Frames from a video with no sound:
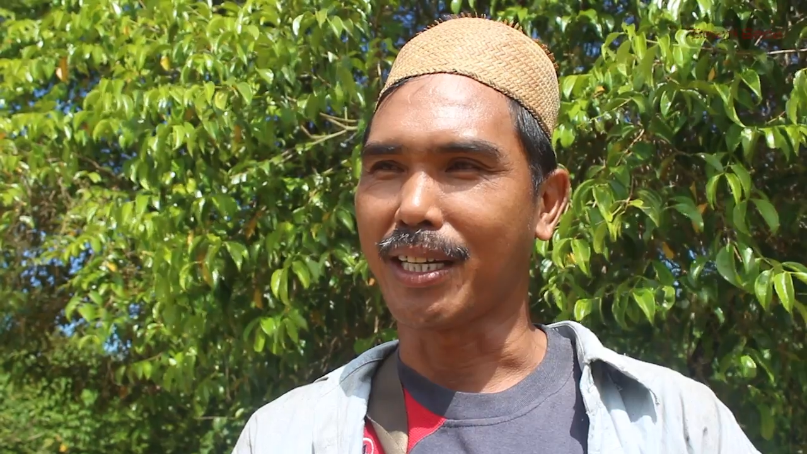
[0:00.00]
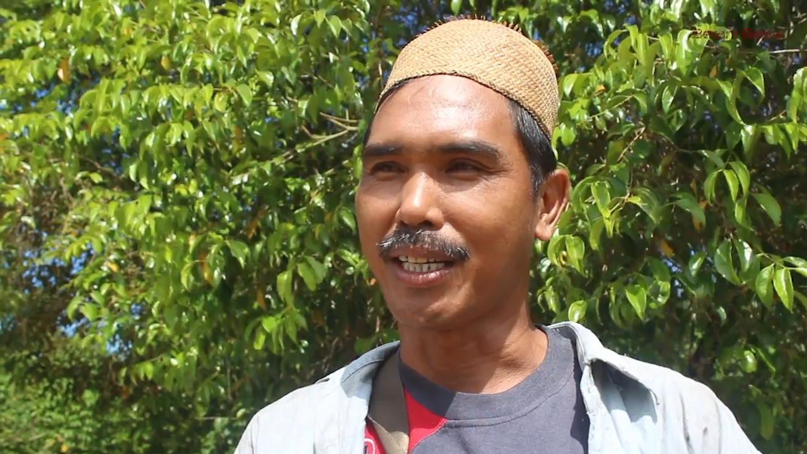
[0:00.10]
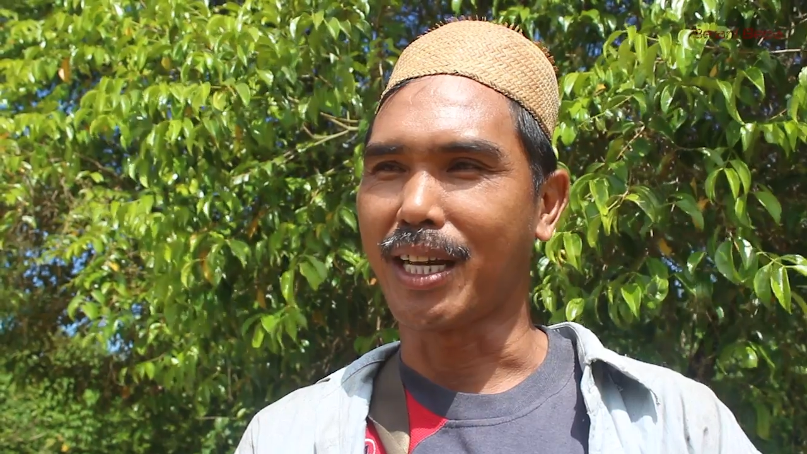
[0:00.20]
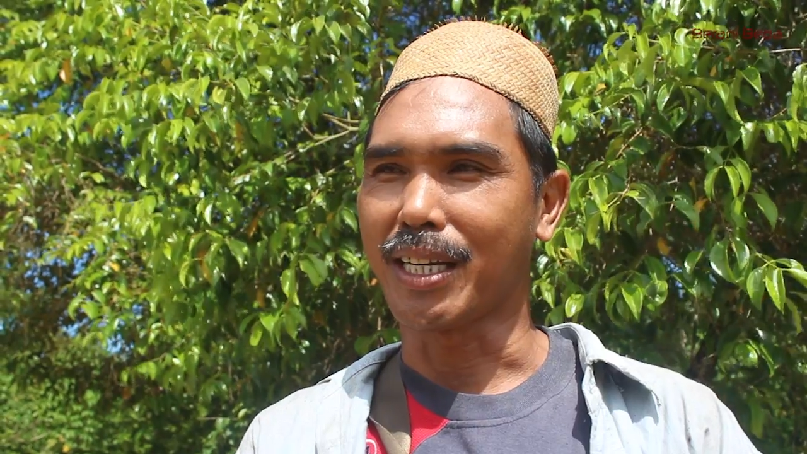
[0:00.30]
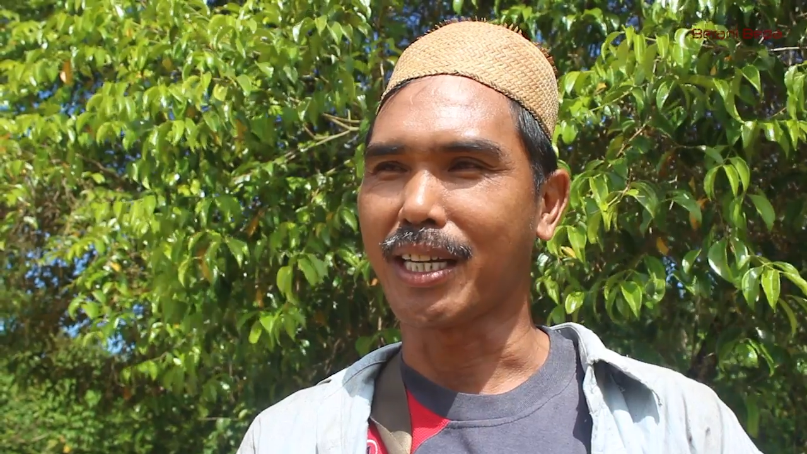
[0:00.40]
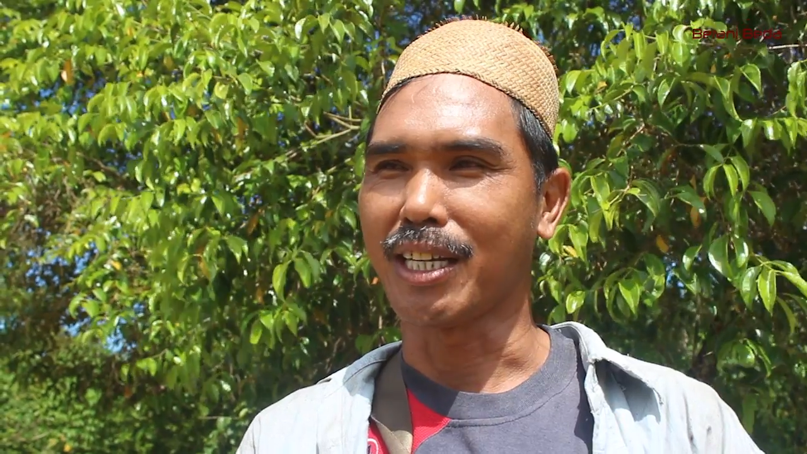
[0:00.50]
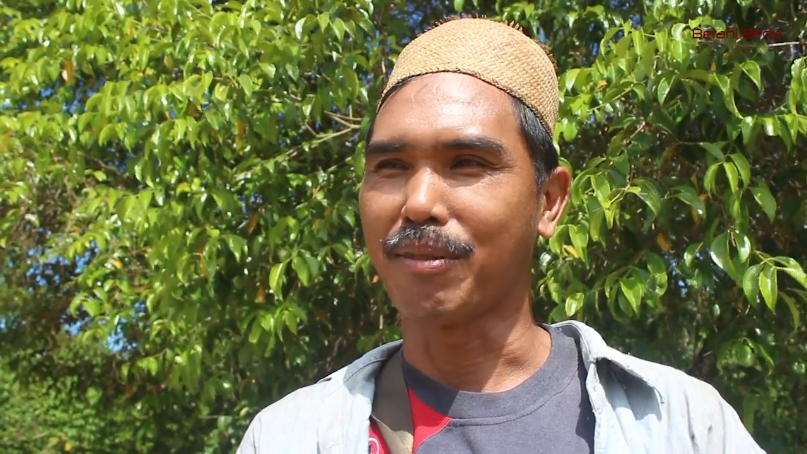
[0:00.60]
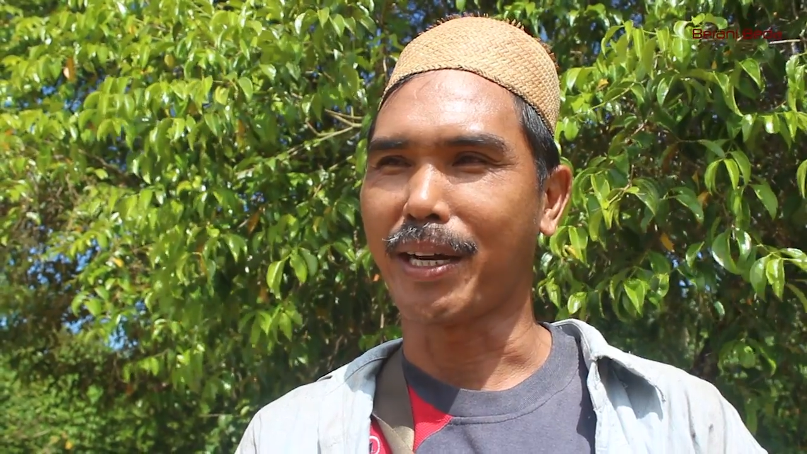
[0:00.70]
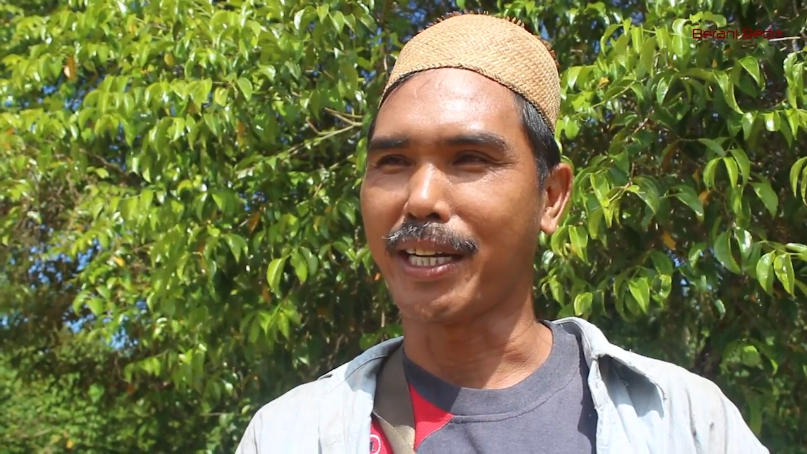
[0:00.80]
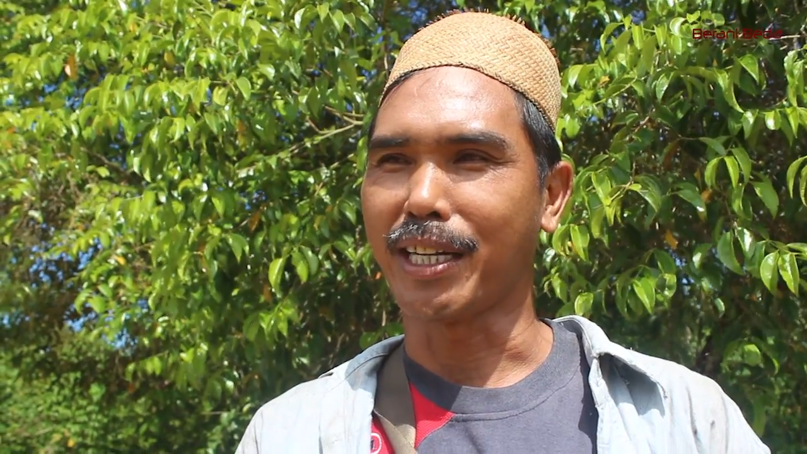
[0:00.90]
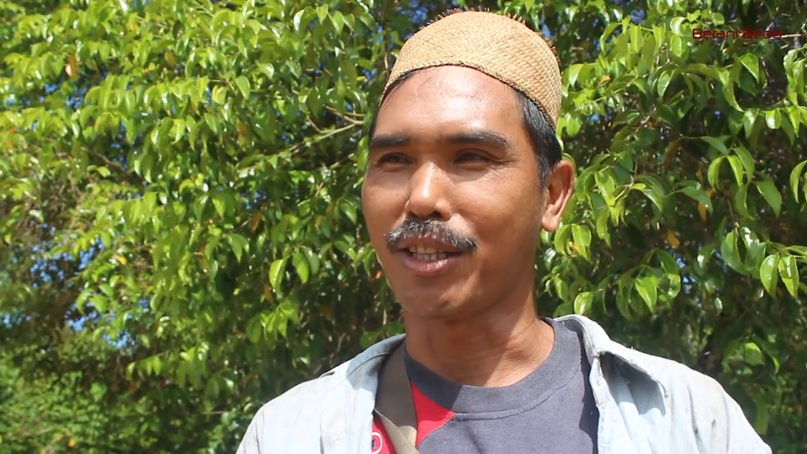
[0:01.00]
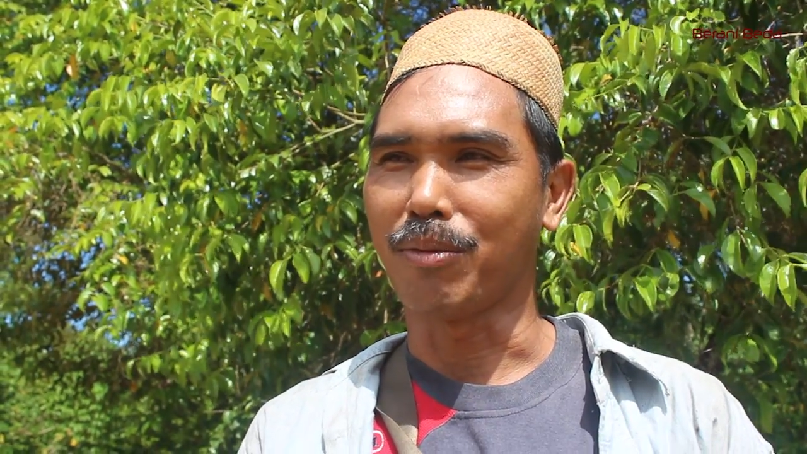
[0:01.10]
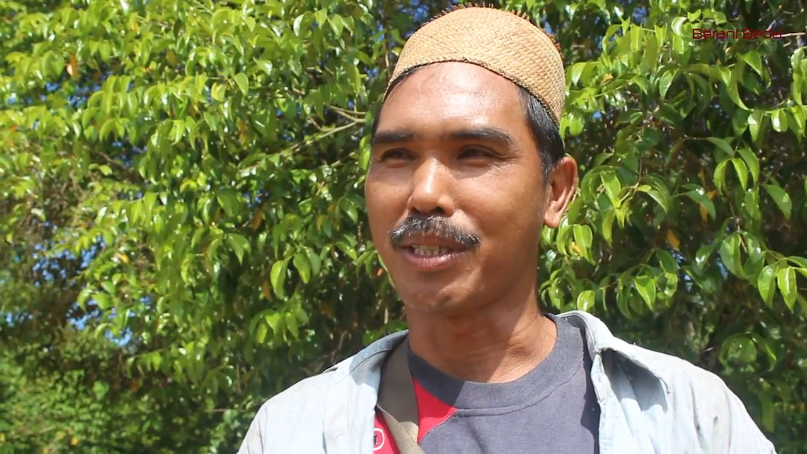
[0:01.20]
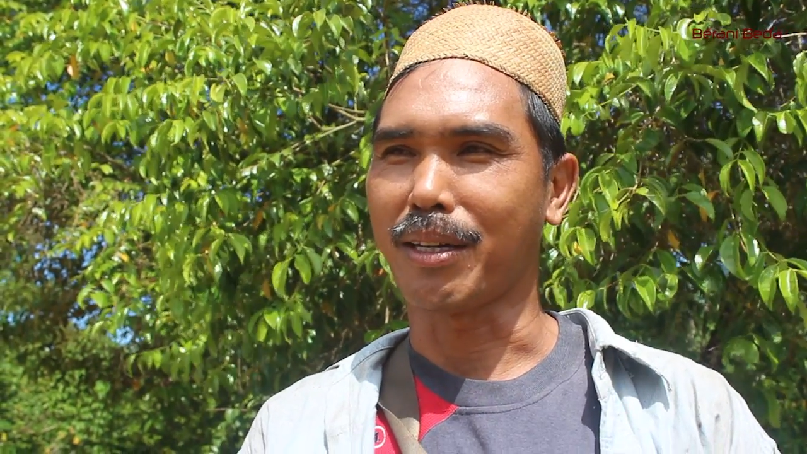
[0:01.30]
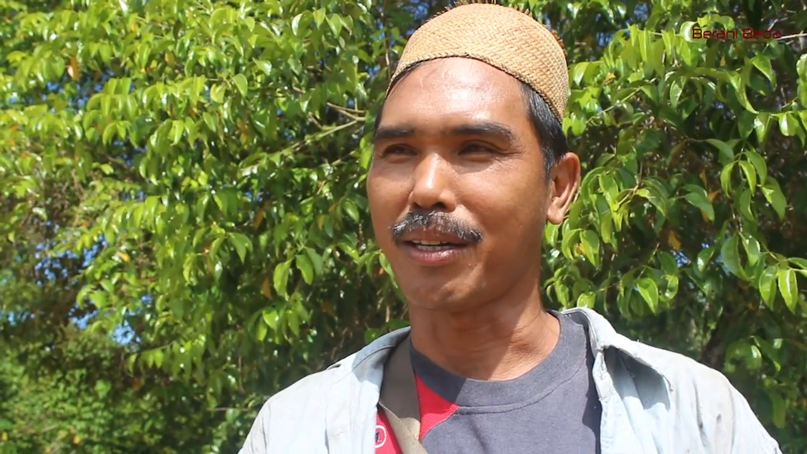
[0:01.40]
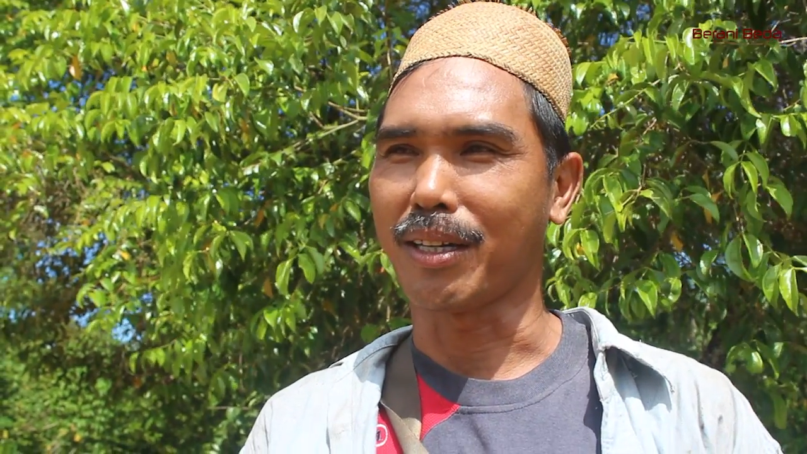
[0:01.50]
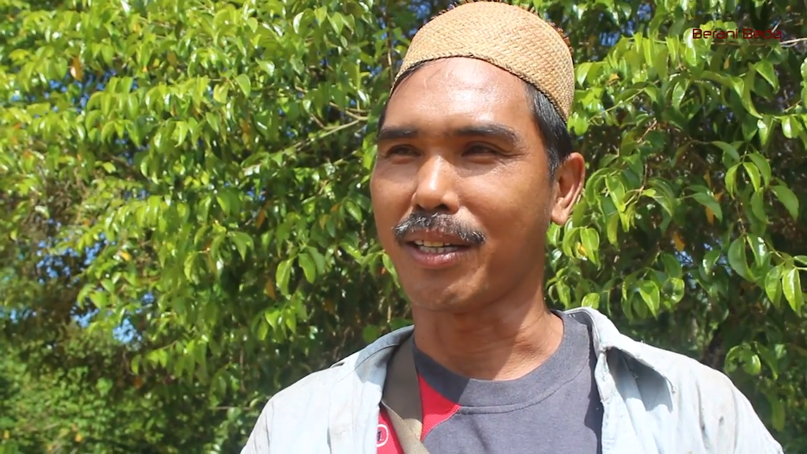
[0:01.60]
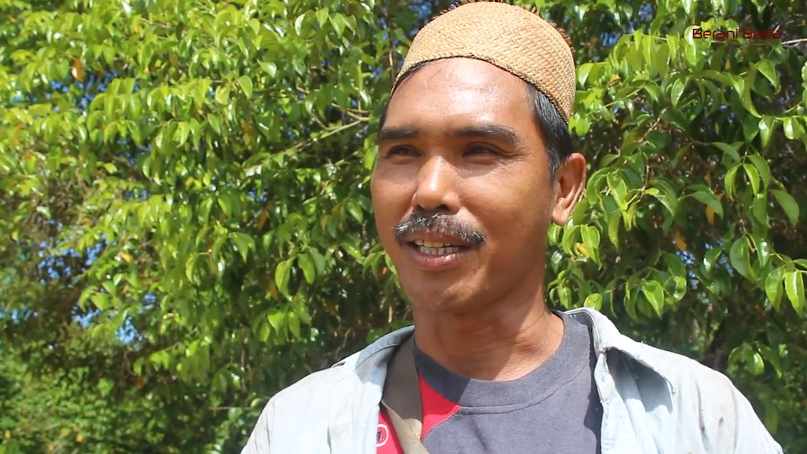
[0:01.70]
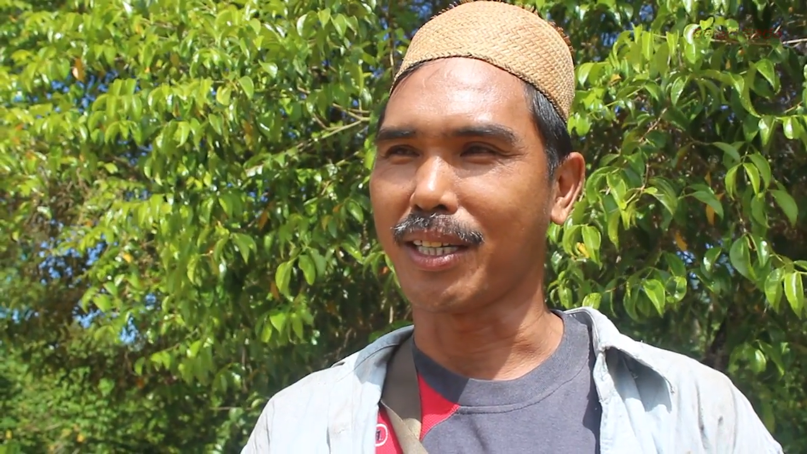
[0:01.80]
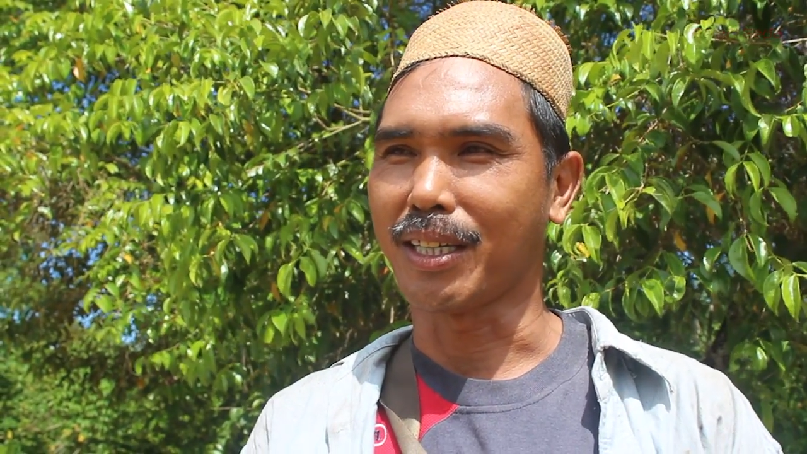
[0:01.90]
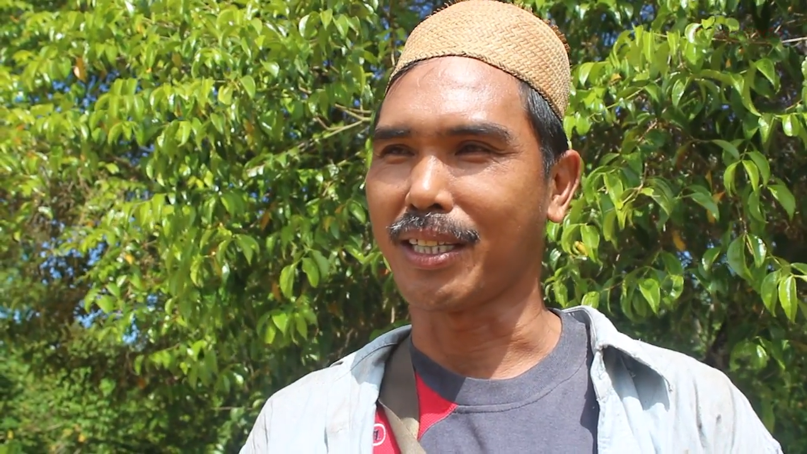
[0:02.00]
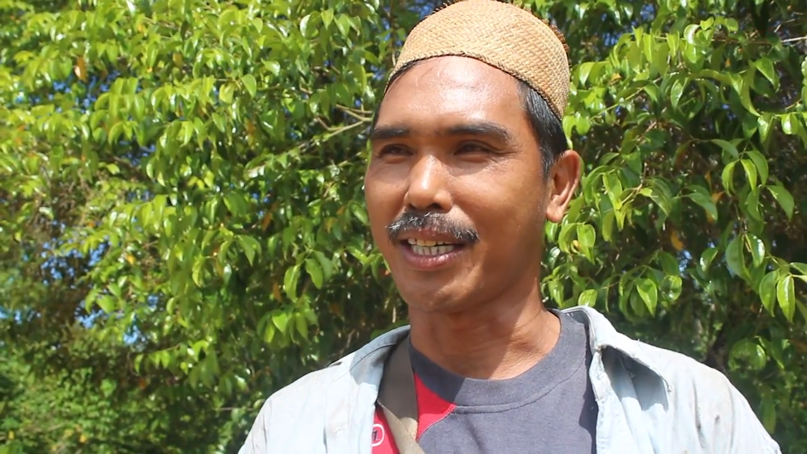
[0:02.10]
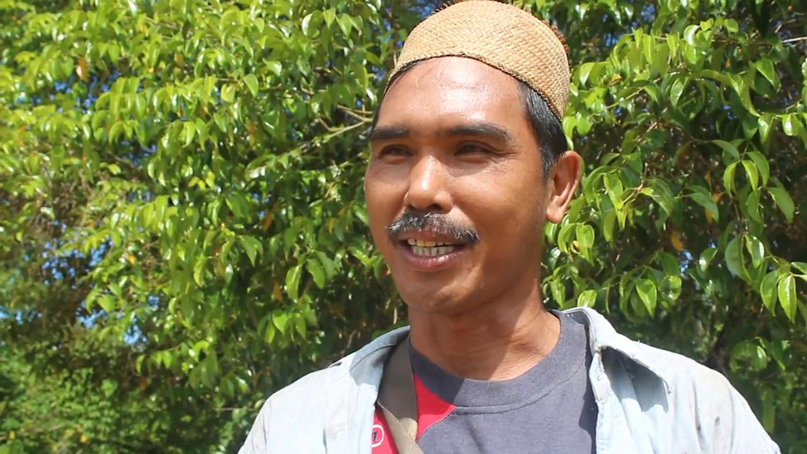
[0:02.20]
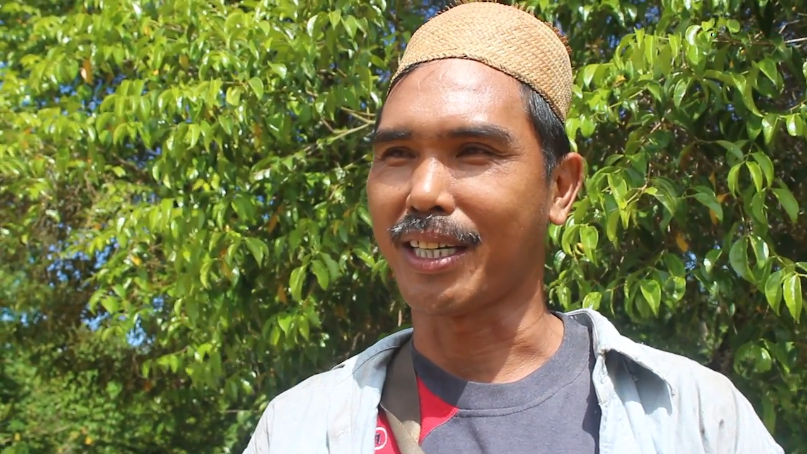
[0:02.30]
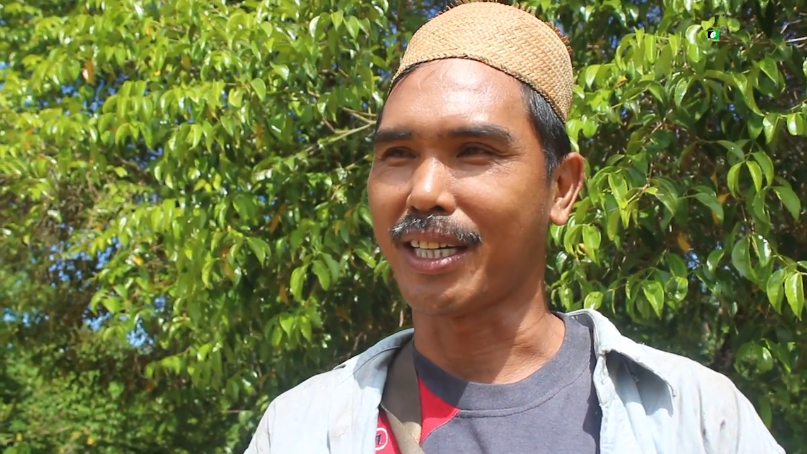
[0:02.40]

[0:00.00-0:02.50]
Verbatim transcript: dari hasil panen itu bisa kita